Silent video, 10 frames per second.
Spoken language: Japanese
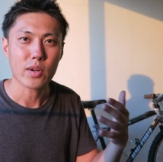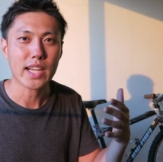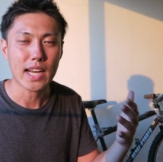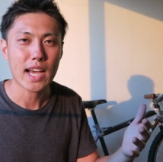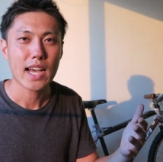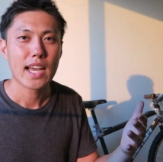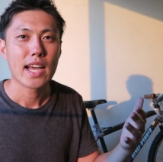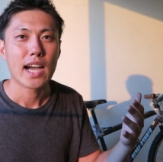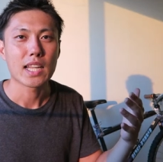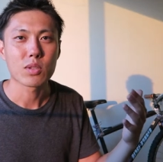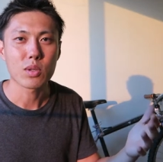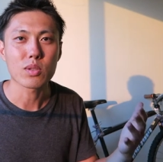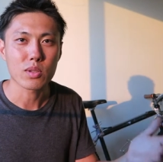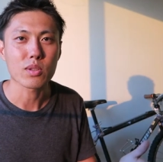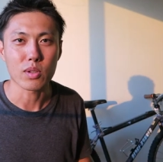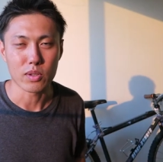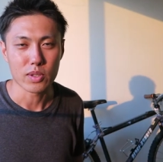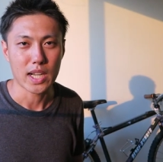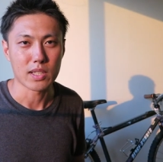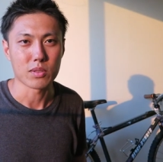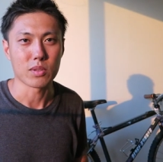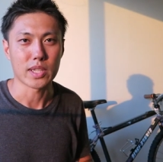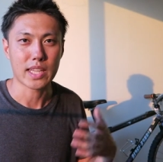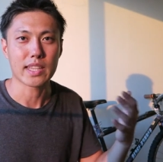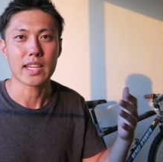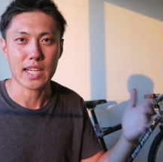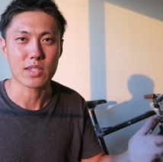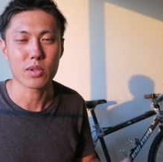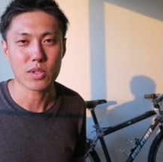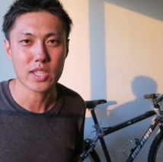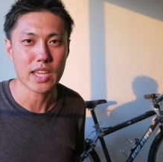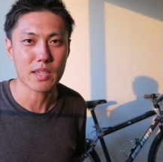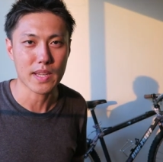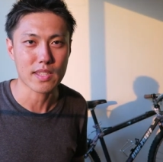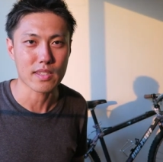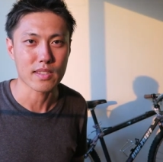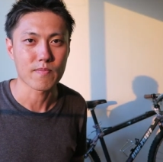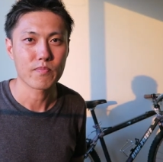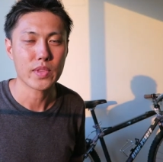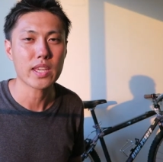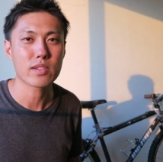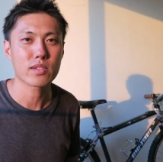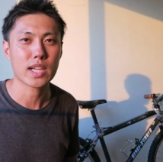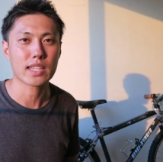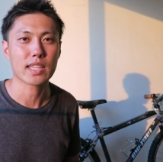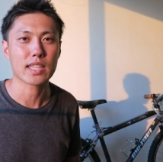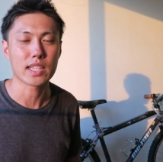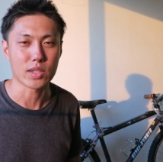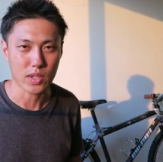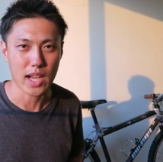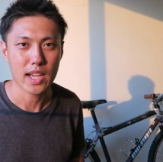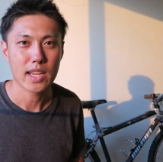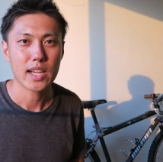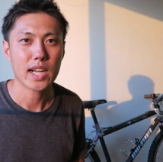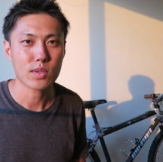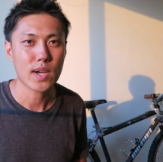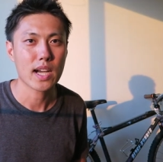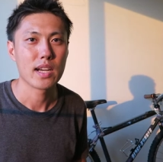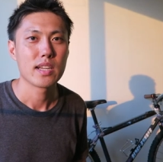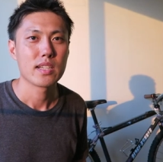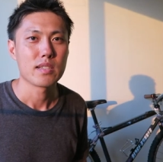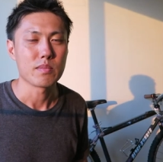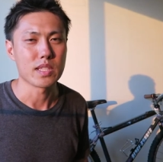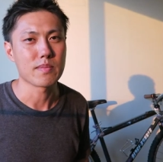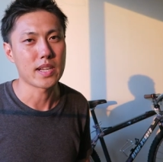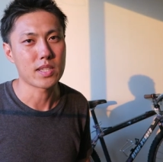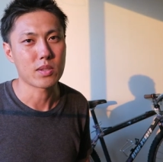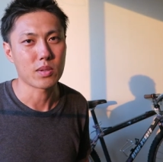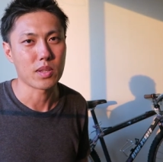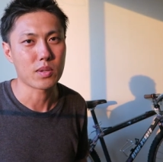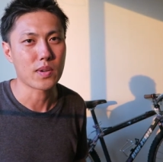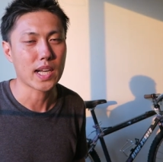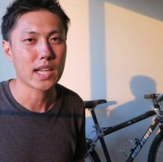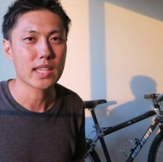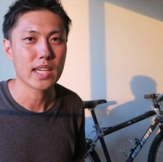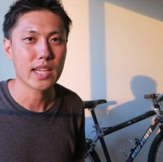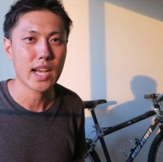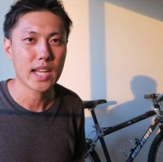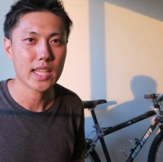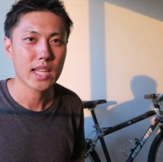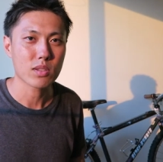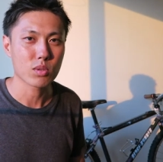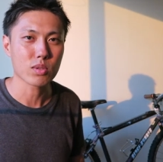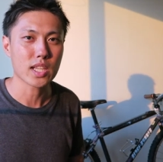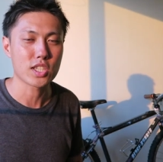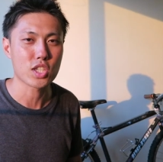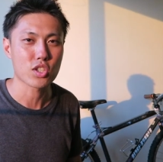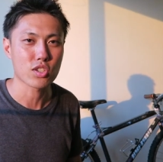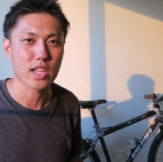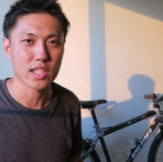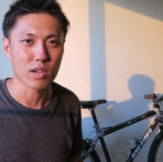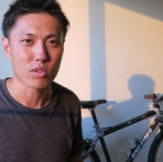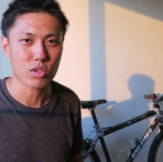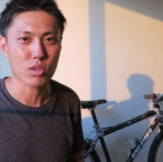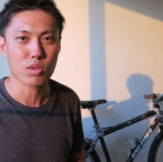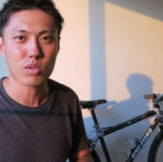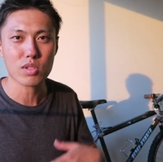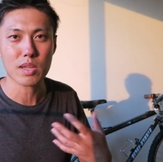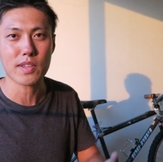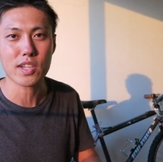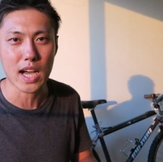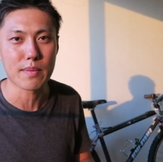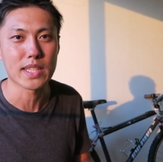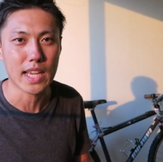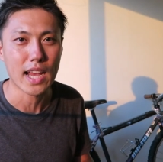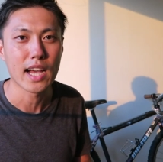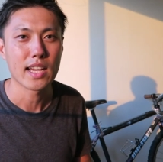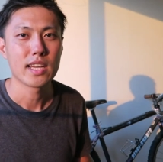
これから、あの、どんどんどんどん、あの、やって活動していきますっていう方だったりとか、あとは、ミニマリストってよくわかんないな、なんどんな人種なんだろう、ちょっと覗いてみるか、みたいな。